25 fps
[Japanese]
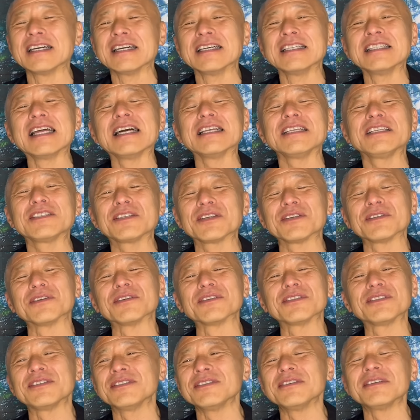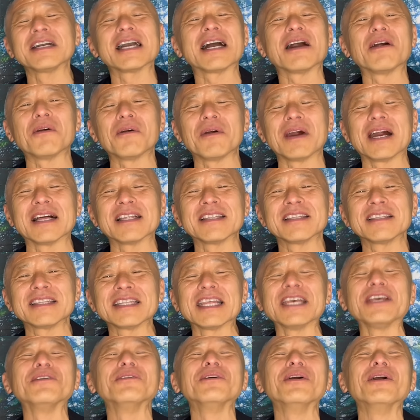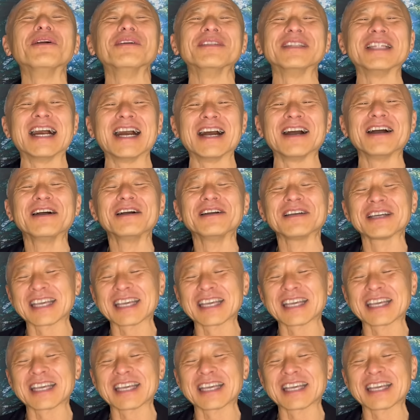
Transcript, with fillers: 何そのすん顔はっていうような、